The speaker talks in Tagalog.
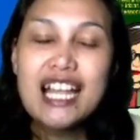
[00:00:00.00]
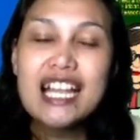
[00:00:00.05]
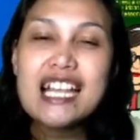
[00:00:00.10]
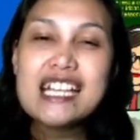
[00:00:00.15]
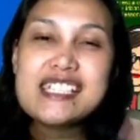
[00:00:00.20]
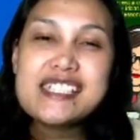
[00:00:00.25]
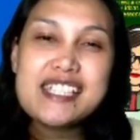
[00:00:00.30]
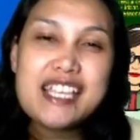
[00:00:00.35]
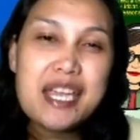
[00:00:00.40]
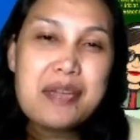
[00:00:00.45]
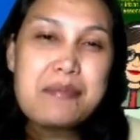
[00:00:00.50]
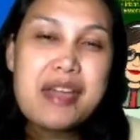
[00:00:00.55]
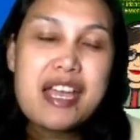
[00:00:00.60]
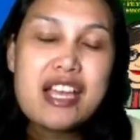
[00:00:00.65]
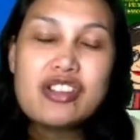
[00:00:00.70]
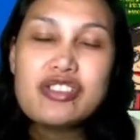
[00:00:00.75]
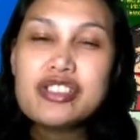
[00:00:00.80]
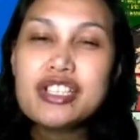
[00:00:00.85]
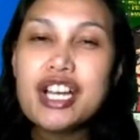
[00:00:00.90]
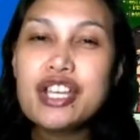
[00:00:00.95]
Let's say
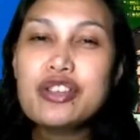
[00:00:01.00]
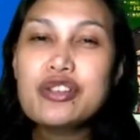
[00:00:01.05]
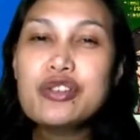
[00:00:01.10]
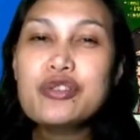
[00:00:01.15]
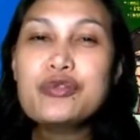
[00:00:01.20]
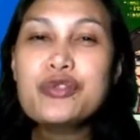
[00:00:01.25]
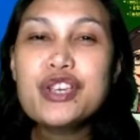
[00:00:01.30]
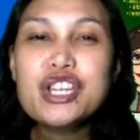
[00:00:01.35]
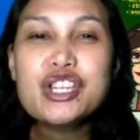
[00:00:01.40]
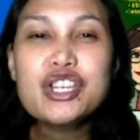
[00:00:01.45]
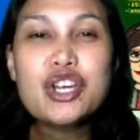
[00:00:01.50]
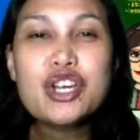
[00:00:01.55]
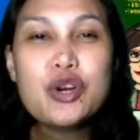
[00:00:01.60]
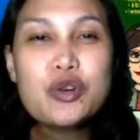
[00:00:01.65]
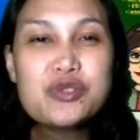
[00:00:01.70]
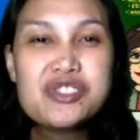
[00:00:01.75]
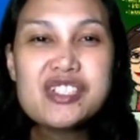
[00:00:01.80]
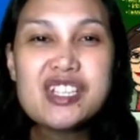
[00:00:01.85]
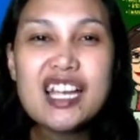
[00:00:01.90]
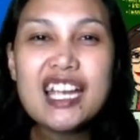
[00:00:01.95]
meron kayong
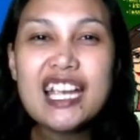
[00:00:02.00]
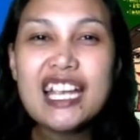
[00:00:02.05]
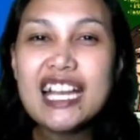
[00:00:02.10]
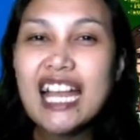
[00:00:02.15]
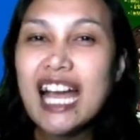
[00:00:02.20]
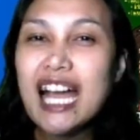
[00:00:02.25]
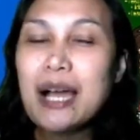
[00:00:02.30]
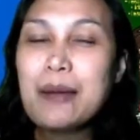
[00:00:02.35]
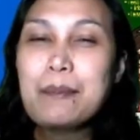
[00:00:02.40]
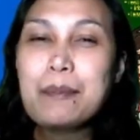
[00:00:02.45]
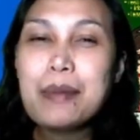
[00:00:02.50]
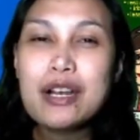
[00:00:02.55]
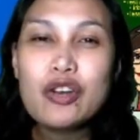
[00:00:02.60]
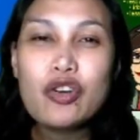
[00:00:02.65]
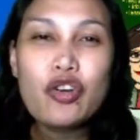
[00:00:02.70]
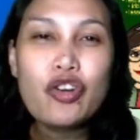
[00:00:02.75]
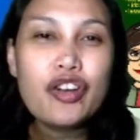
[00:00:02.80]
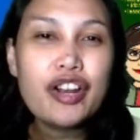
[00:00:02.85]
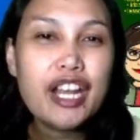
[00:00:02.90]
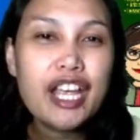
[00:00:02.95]
videos na kailangan
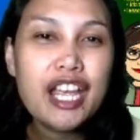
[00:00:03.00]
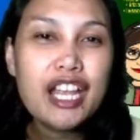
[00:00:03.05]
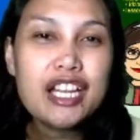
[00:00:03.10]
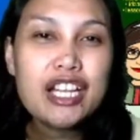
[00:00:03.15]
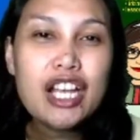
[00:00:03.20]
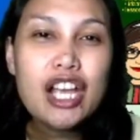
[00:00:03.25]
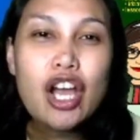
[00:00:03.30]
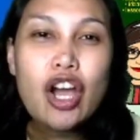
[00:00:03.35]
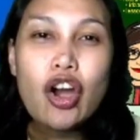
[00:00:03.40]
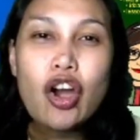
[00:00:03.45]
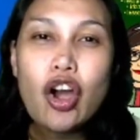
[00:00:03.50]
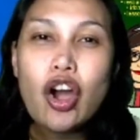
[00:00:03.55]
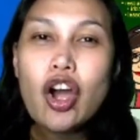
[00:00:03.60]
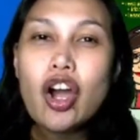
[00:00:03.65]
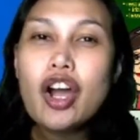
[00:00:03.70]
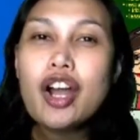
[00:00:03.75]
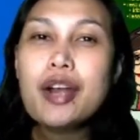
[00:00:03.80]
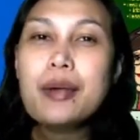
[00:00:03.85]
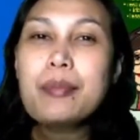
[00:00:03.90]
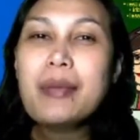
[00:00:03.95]
panoorin
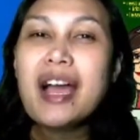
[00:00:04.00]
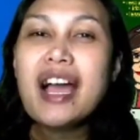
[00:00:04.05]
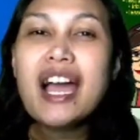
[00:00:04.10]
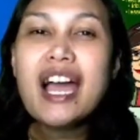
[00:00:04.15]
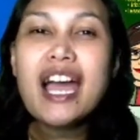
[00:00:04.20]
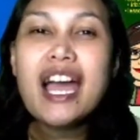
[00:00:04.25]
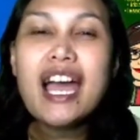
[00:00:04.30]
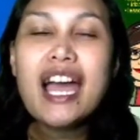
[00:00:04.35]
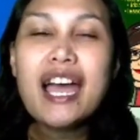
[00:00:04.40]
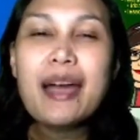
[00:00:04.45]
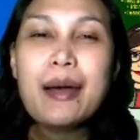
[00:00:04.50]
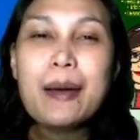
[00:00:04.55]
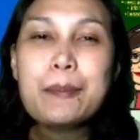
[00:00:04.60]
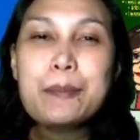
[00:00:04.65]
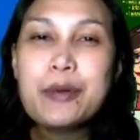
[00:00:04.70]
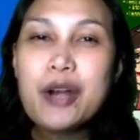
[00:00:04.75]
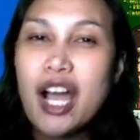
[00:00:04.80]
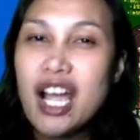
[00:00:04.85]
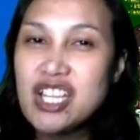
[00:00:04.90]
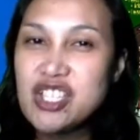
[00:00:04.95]
or mga
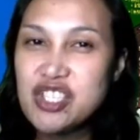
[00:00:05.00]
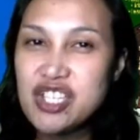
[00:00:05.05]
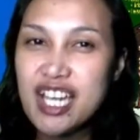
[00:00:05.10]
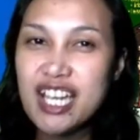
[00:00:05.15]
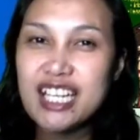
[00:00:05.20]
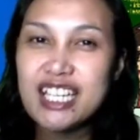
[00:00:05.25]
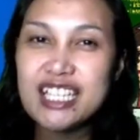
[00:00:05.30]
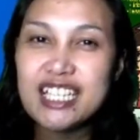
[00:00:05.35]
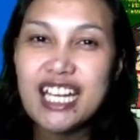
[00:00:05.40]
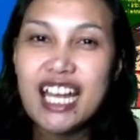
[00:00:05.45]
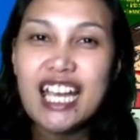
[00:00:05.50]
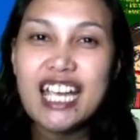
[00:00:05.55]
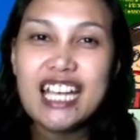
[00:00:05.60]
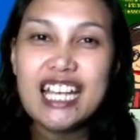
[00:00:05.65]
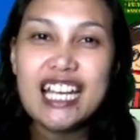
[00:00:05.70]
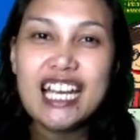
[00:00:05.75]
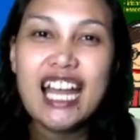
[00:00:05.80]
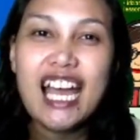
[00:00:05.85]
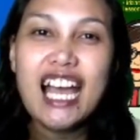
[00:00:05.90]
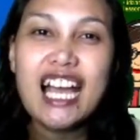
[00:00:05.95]
project na
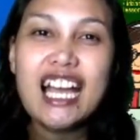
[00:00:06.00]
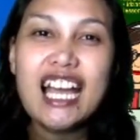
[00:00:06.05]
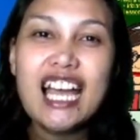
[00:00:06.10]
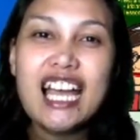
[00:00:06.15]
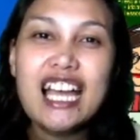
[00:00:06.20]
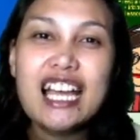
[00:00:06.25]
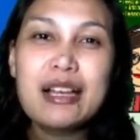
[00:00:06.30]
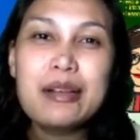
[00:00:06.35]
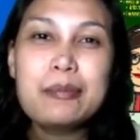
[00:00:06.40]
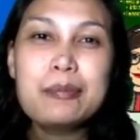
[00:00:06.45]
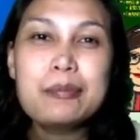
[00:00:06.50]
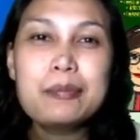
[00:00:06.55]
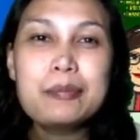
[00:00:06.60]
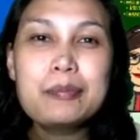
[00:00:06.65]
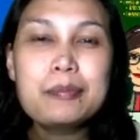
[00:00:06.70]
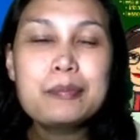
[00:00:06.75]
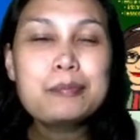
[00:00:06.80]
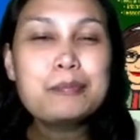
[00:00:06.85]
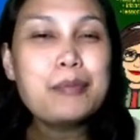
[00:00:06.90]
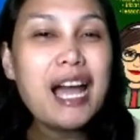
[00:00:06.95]
kailangan
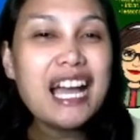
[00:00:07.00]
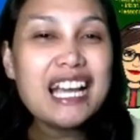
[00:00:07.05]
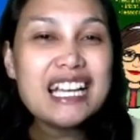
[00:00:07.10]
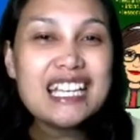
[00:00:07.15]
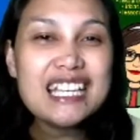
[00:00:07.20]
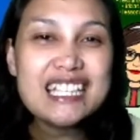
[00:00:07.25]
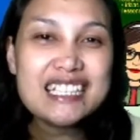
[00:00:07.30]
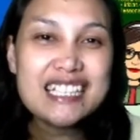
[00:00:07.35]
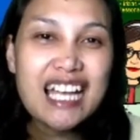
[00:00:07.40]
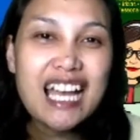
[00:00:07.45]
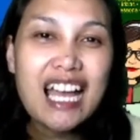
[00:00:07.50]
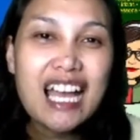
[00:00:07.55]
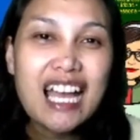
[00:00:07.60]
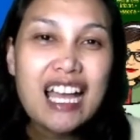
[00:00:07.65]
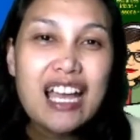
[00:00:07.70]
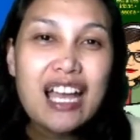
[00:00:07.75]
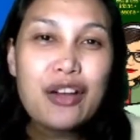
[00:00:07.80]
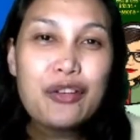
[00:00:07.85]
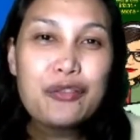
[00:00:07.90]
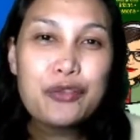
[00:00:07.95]
makita
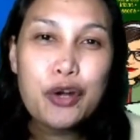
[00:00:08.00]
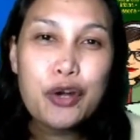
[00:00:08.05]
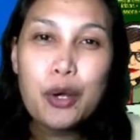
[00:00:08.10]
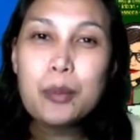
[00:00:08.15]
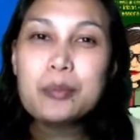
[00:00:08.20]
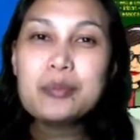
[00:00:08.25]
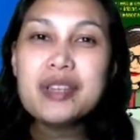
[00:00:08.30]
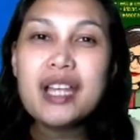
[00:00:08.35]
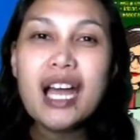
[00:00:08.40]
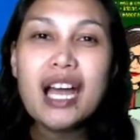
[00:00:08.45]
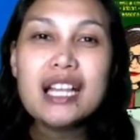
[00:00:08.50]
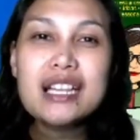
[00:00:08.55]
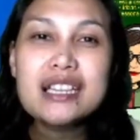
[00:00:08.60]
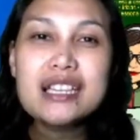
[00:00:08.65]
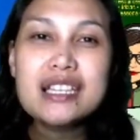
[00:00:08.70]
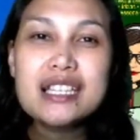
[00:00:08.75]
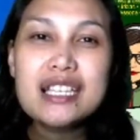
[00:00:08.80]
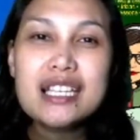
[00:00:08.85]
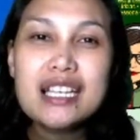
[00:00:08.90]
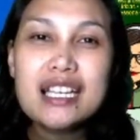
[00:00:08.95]
from that
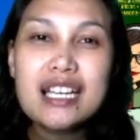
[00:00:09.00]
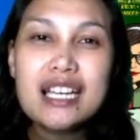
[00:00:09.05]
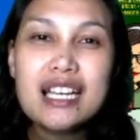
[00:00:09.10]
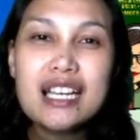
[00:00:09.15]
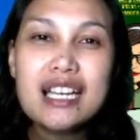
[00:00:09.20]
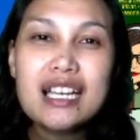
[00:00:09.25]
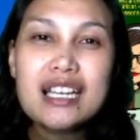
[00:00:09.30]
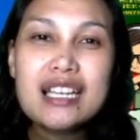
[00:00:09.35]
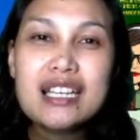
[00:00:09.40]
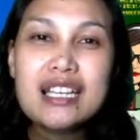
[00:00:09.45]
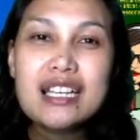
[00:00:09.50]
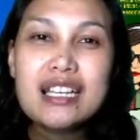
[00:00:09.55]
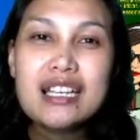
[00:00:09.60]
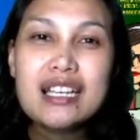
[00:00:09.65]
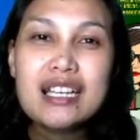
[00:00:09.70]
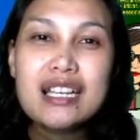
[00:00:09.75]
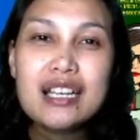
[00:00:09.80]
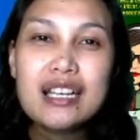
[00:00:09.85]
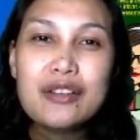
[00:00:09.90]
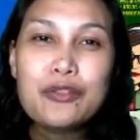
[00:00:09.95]
uh,
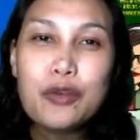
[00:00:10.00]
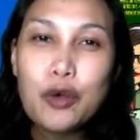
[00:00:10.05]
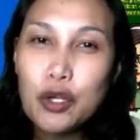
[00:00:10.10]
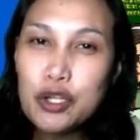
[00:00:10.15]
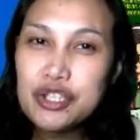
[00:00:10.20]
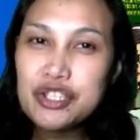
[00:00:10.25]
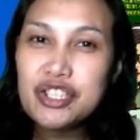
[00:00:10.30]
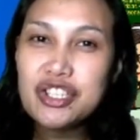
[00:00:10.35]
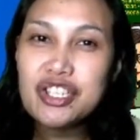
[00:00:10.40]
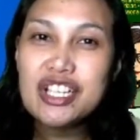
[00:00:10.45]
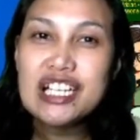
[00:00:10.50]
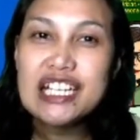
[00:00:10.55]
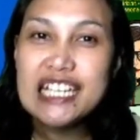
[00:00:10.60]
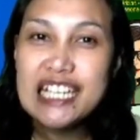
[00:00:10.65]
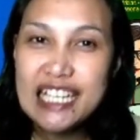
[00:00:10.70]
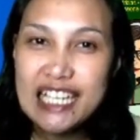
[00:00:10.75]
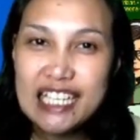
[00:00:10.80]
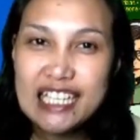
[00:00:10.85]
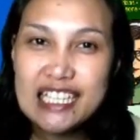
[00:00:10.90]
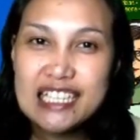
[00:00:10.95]
folder
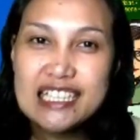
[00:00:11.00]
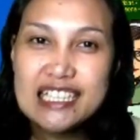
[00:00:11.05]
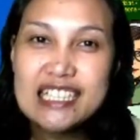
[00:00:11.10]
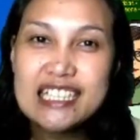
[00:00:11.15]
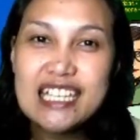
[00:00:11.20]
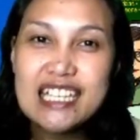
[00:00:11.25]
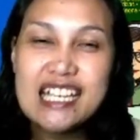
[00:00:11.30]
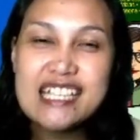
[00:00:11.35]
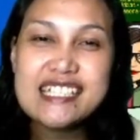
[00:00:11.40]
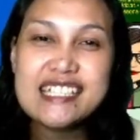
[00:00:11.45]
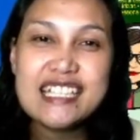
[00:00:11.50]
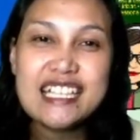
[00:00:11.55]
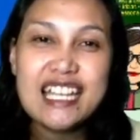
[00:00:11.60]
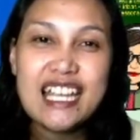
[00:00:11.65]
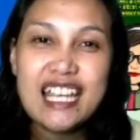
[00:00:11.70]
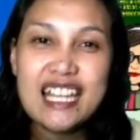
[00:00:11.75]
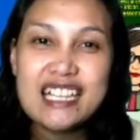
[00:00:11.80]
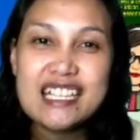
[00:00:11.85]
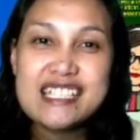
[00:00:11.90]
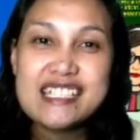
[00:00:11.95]
link na
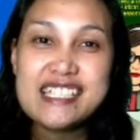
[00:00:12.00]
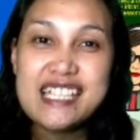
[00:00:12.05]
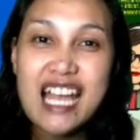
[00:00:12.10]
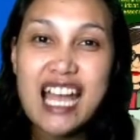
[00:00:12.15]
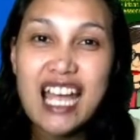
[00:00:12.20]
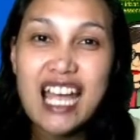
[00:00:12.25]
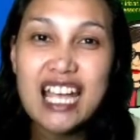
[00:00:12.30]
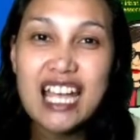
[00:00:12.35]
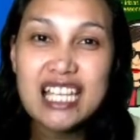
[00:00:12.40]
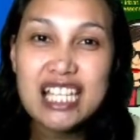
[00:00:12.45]
isinend sa